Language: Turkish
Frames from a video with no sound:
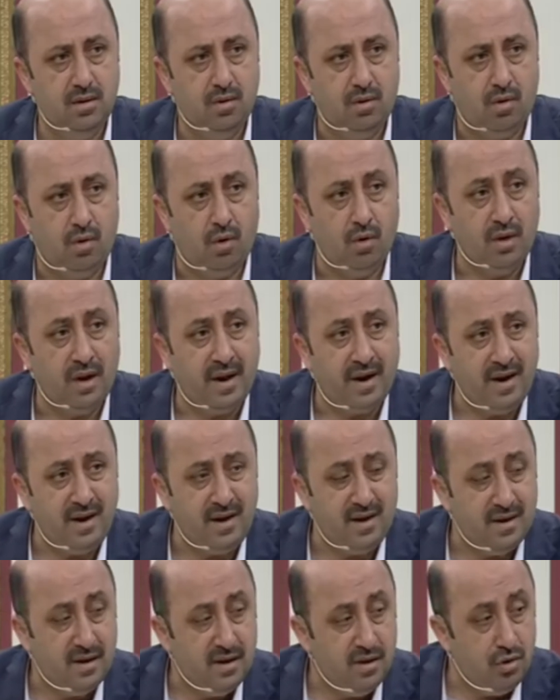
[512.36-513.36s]

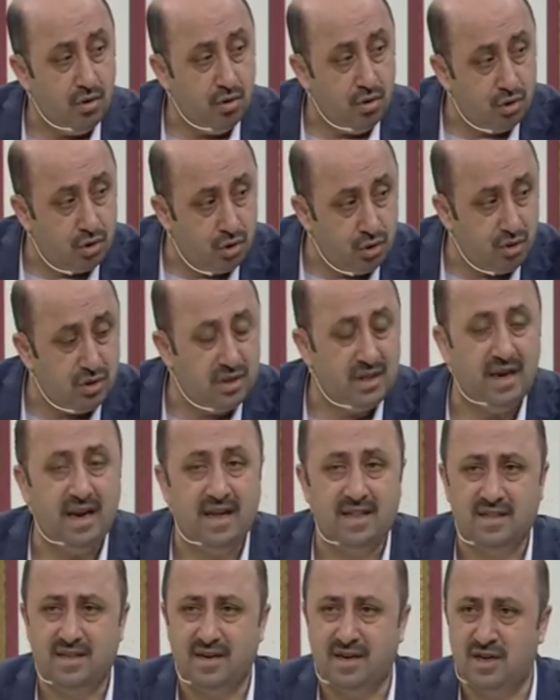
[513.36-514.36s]
Onlara özür
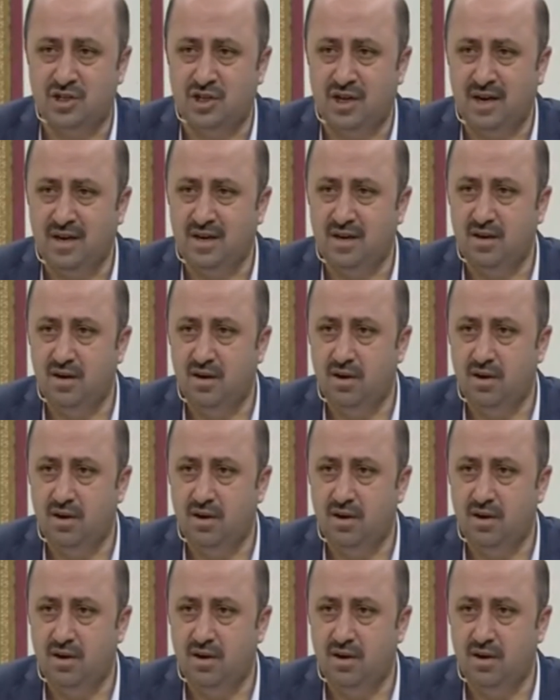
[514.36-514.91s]
dilettirecek,